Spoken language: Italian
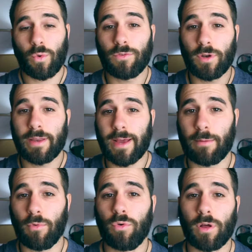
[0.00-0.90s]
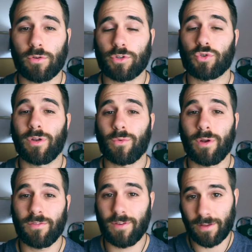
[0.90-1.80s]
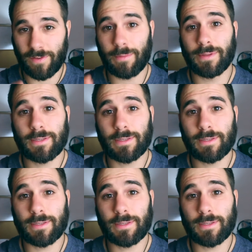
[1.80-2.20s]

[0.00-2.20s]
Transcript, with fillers: Quando alleniamo una cosa sulla quale fare veramente